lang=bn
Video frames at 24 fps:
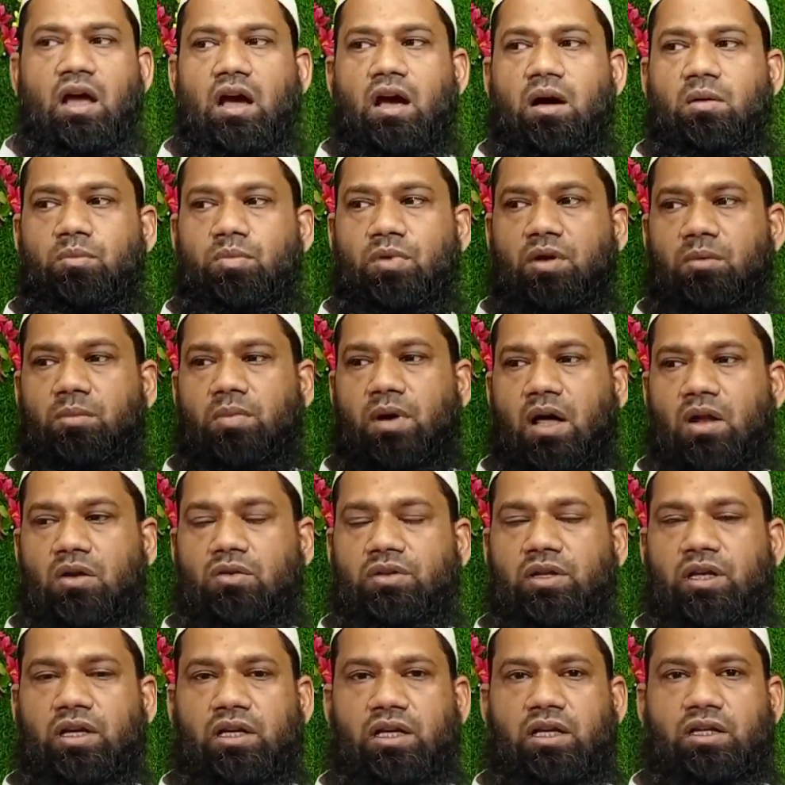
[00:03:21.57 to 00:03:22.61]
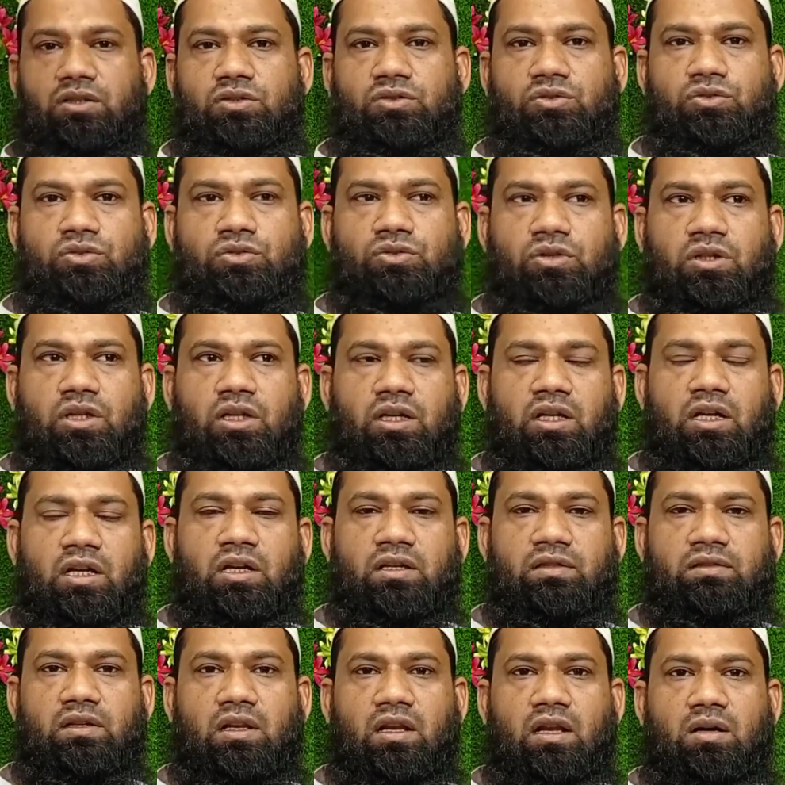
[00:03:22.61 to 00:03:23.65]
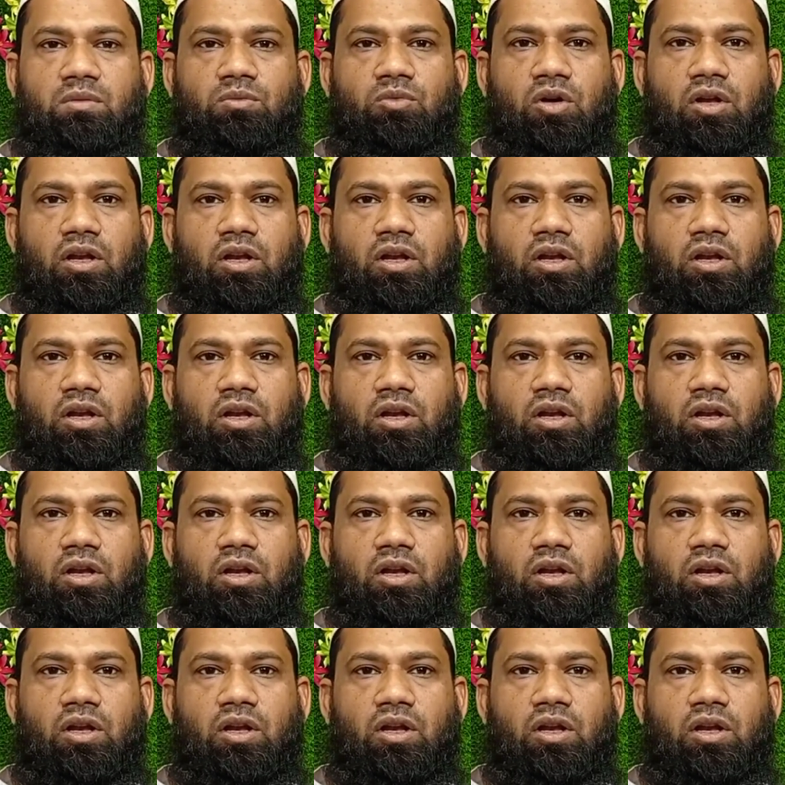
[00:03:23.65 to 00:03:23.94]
আপনারা ভালো থাকেন সুস্থ থাকেন আসসালামু